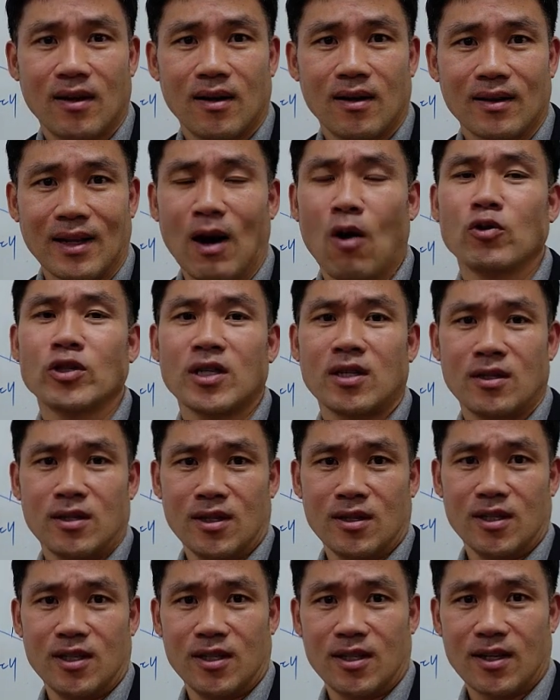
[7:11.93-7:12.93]
나 혼자 쓰는
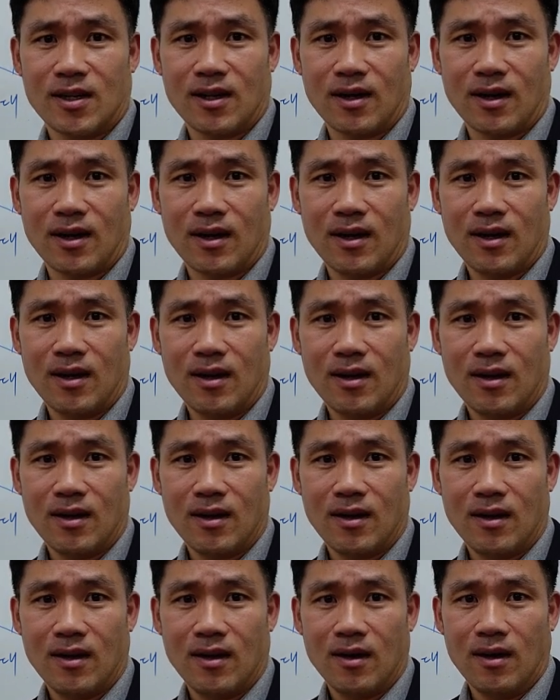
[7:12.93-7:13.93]
글이니까.
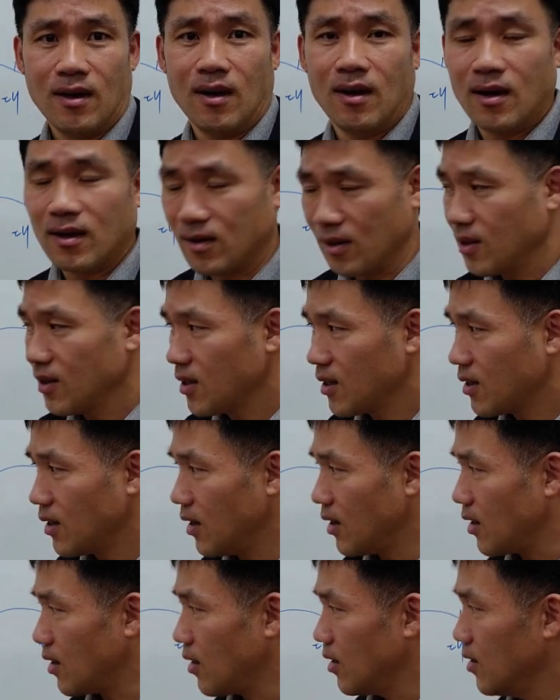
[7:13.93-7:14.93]

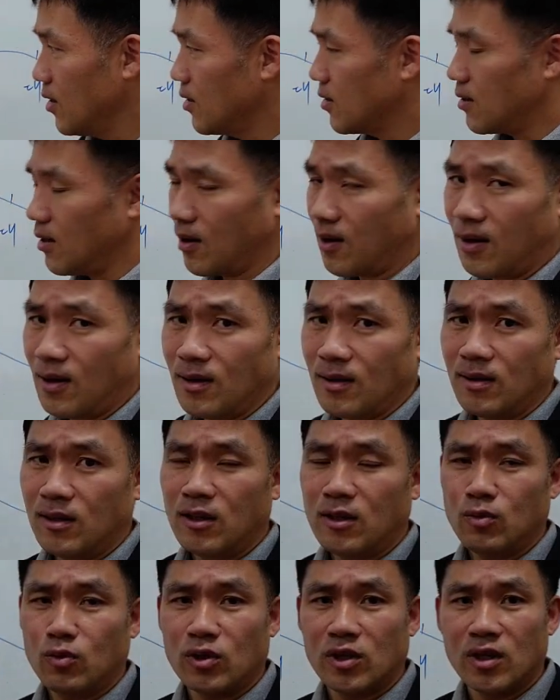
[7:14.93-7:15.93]
그러니까 제가
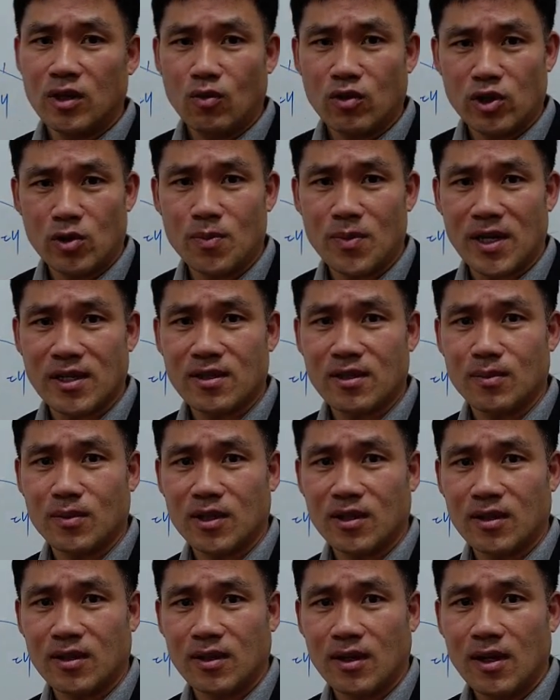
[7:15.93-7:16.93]
여러분 드리고 싶은
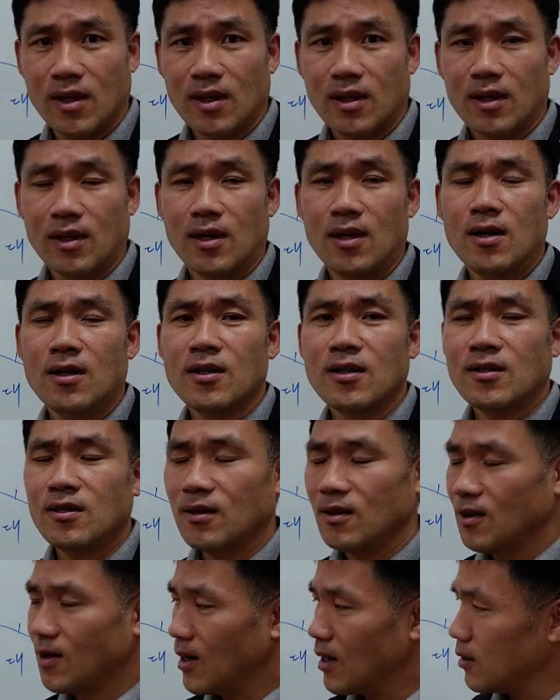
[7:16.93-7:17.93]
말씀은 일기
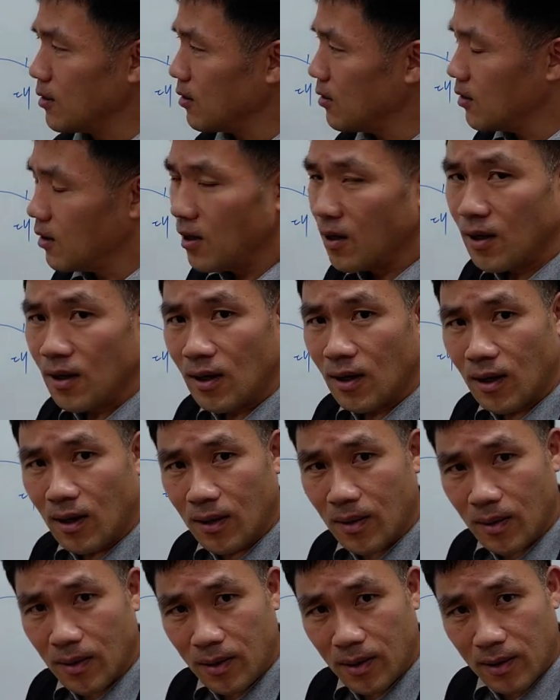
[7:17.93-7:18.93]
쓰기라는
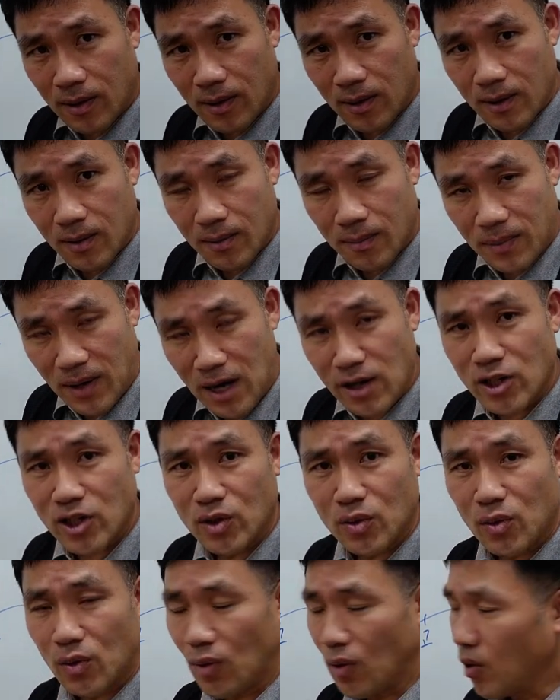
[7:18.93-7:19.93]

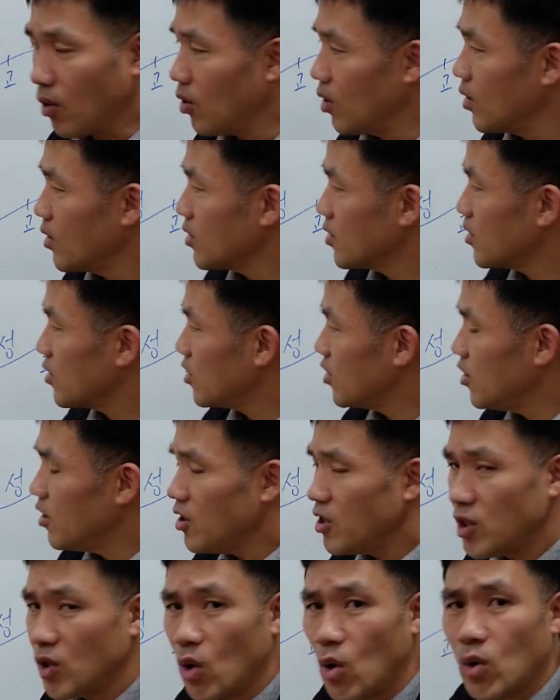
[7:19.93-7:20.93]
방식으로
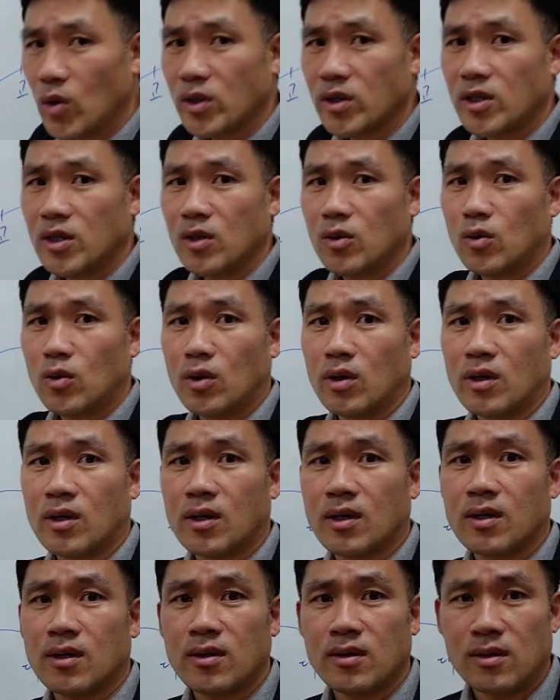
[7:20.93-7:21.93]
지속적으로
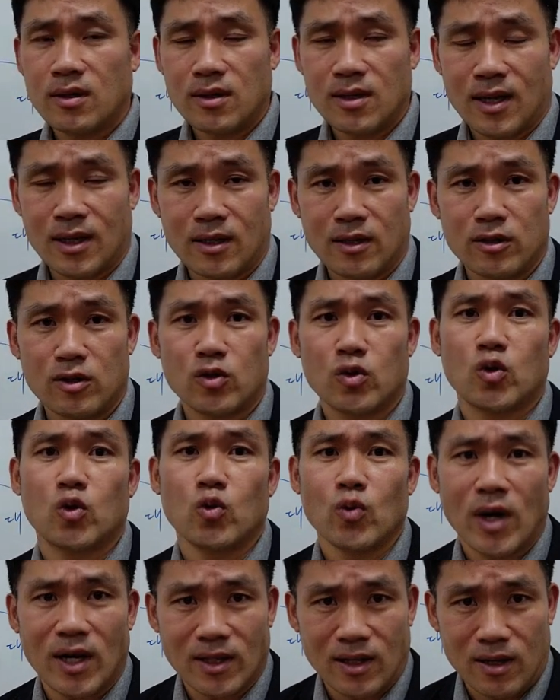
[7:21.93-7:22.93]
글쓰기를 하는 것은
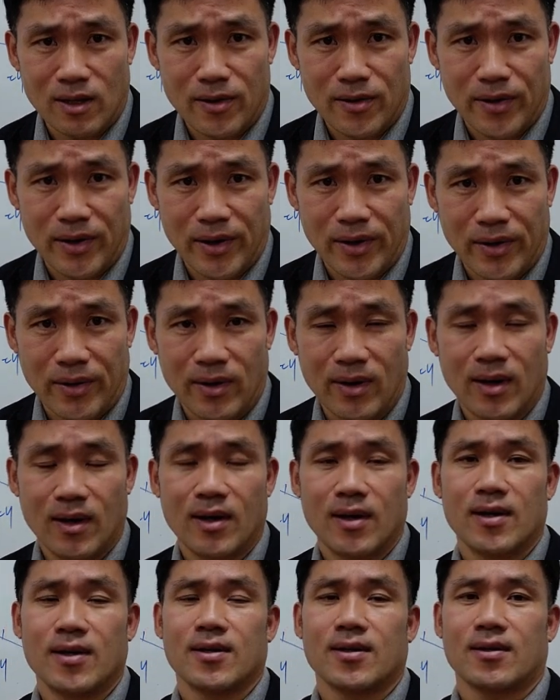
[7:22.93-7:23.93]
중요하다는 거예요.
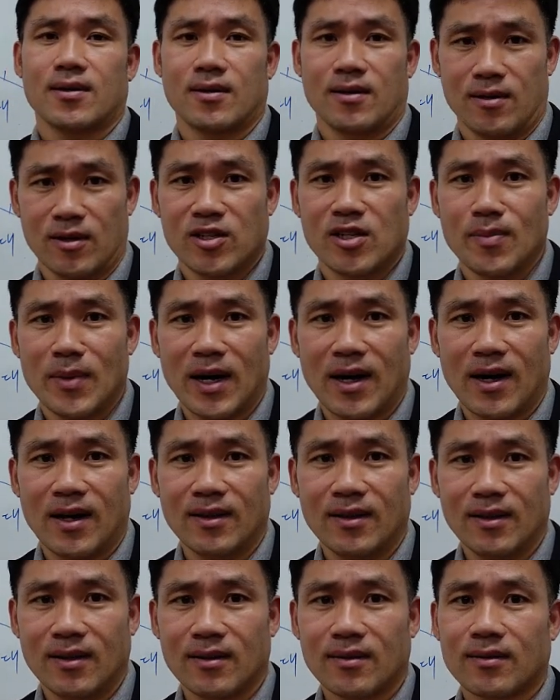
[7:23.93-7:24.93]

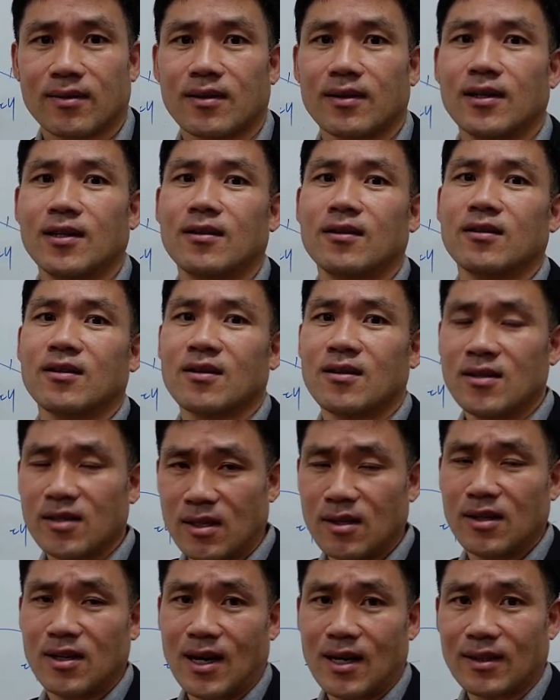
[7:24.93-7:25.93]
그렇지만 이런
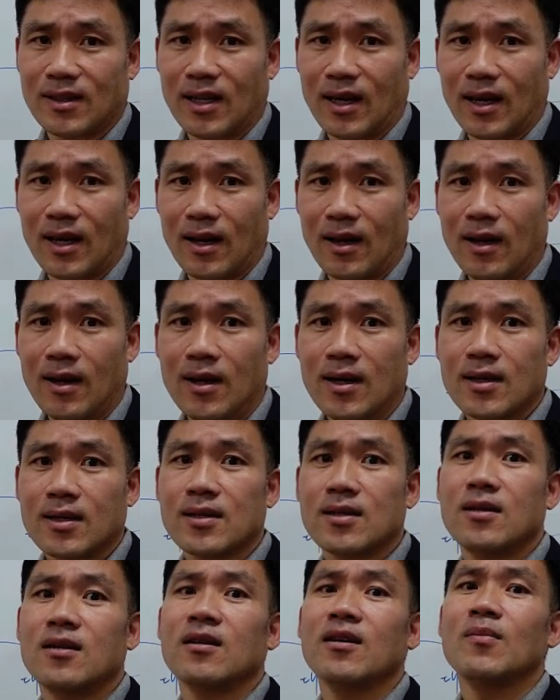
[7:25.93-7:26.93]
글쓰기를 할때
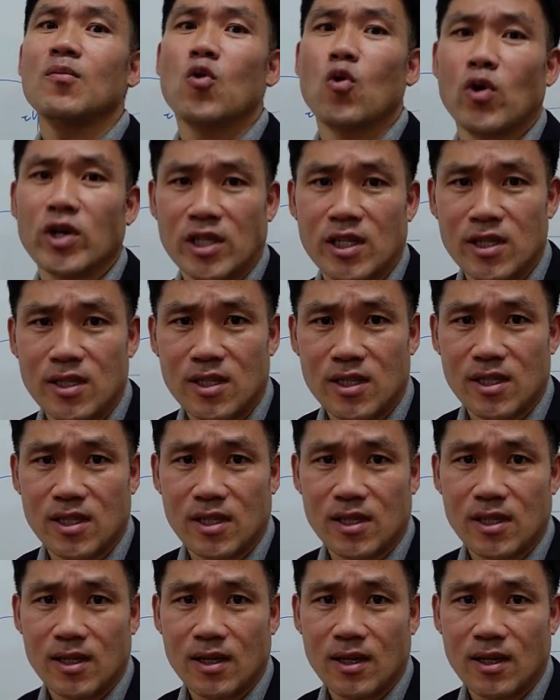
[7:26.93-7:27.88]
그이 무엇인지